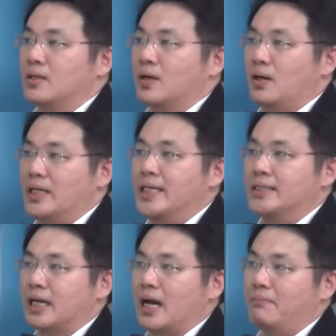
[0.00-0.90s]
คอลีน
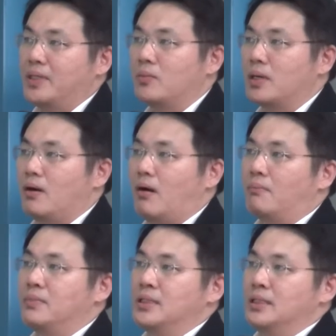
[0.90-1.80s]
นะครับเป็นองค์ประกอบ
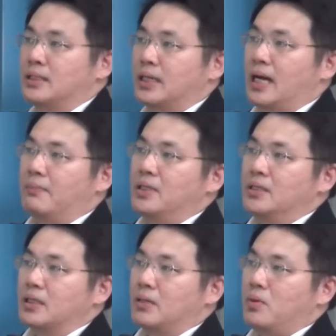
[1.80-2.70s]
นะครับ
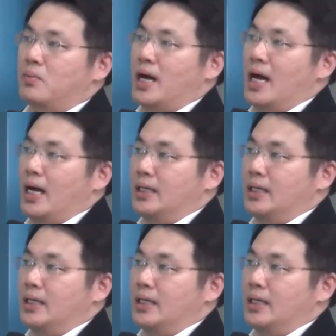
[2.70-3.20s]
เขาพบว่า